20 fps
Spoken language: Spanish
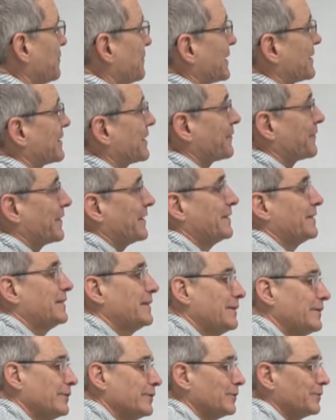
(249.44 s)
me han
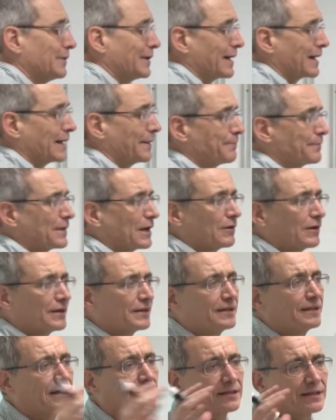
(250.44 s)
defendido, han captado la
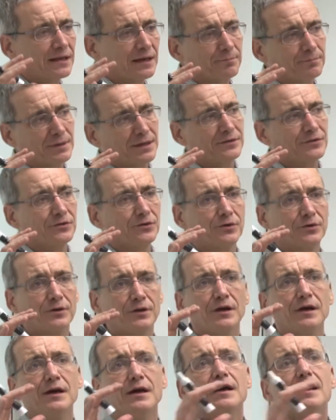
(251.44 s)
señal de la presión
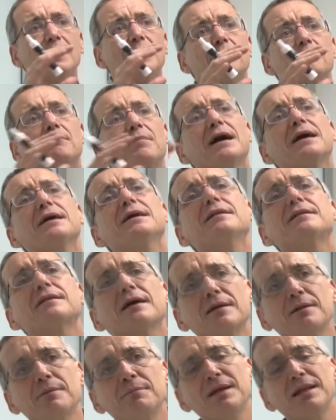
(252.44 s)
bajita
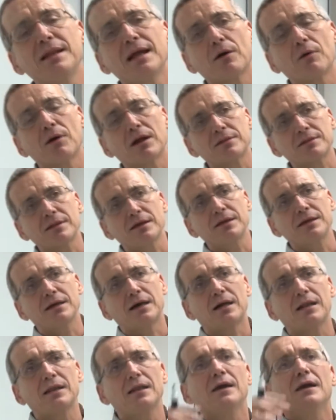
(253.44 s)
en mi lado
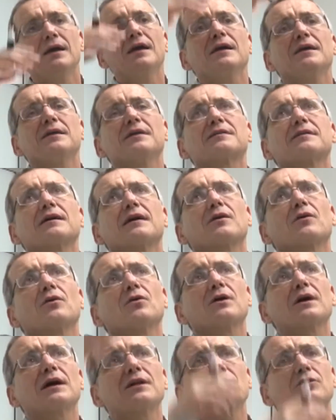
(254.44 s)
arterial y están
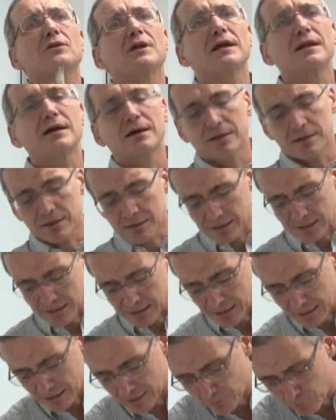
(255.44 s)
colocando la
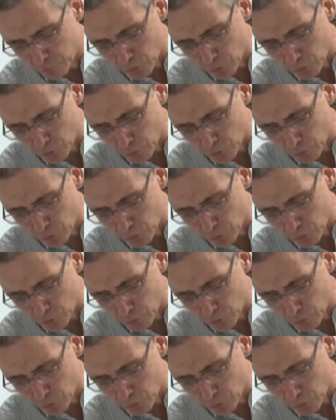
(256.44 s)
queja del